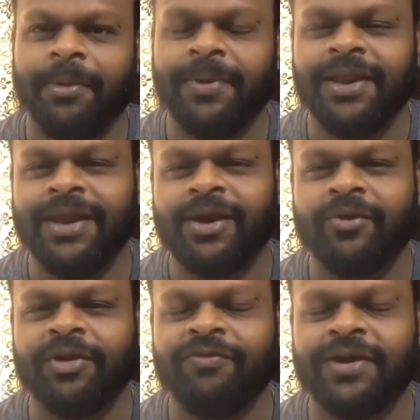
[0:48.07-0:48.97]
अभी भी देख रहा
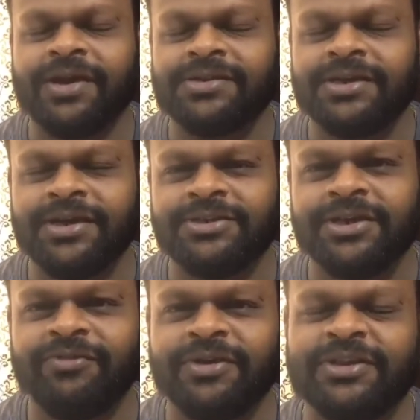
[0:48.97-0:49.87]
हूँ कि फिटनेस
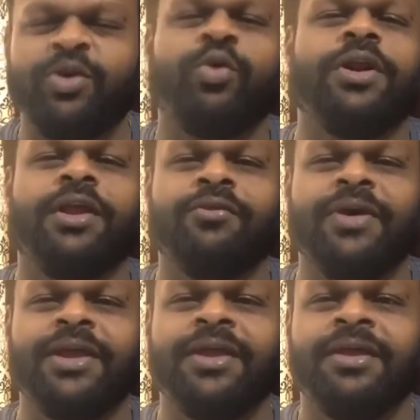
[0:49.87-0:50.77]
इंडस्ट्री फिर से रो रही है
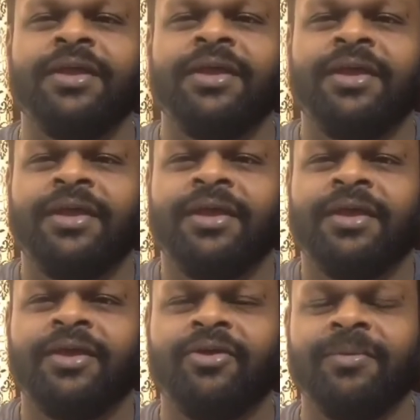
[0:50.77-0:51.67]
वही
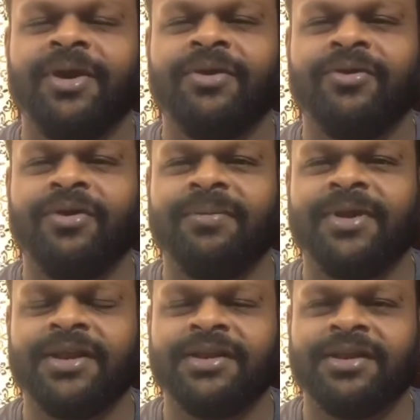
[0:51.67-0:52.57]
गवर्नमेंट को
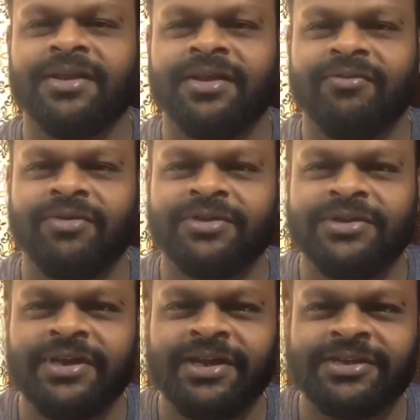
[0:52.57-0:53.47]
हमारे
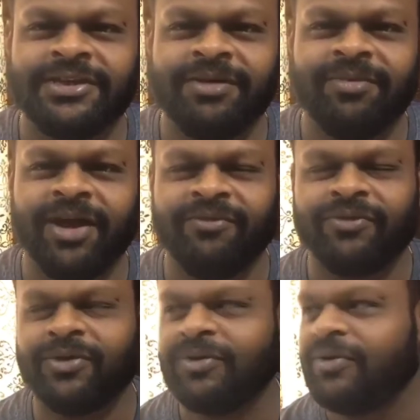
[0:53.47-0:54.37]
जीएसटी माफ़
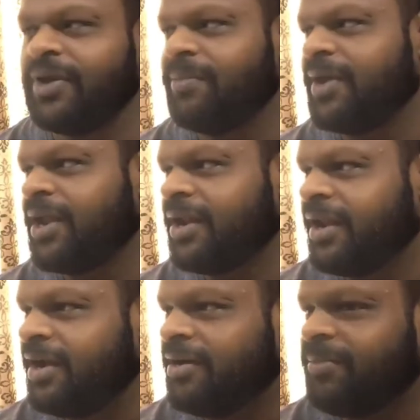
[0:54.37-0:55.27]
करो हमारा
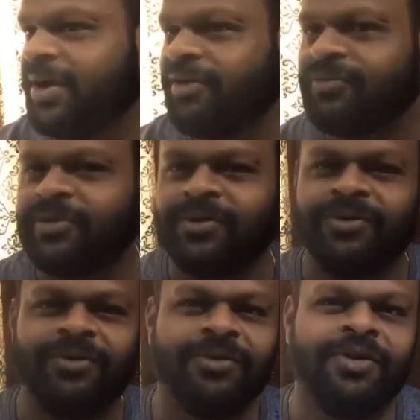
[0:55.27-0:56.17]
रेंट माफ़
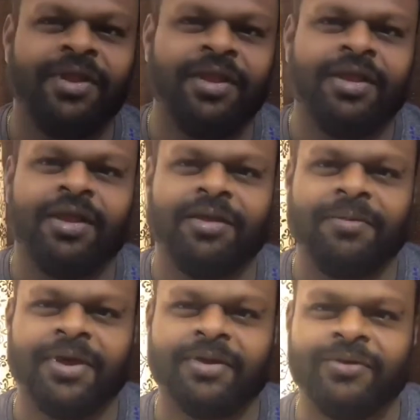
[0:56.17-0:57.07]
करो
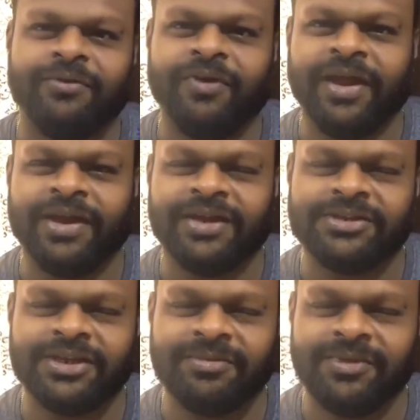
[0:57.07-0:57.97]
हम आपको
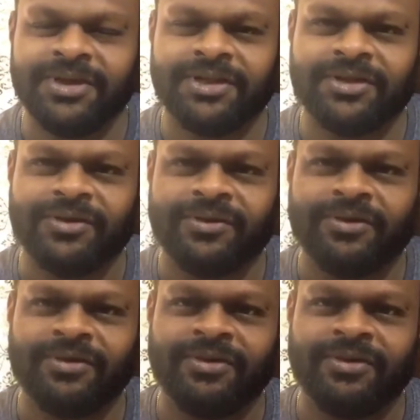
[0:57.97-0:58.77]
फाइनेंशियल मदद करो